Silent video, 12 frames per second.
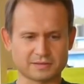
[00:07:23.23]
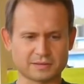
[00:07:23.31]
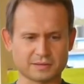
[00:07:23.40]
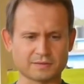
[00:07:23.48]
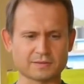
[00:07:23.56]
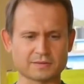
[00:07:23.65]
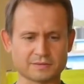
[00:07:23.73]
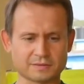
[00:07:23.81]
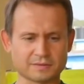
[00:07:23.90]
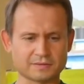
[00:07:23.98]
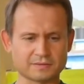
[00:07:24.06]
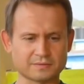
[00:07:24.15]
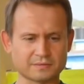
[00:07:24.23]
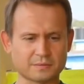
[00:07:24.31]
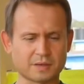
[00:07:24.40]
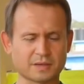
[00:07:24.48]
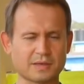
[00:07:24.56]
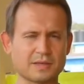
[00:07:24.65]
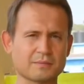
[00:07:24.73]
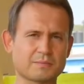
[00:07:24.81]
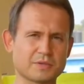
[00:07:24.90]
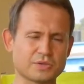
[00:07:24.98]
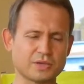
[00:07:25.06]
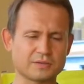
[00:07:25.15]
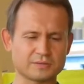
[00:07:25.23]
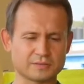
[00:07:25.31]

И, соответственно, макет, печать.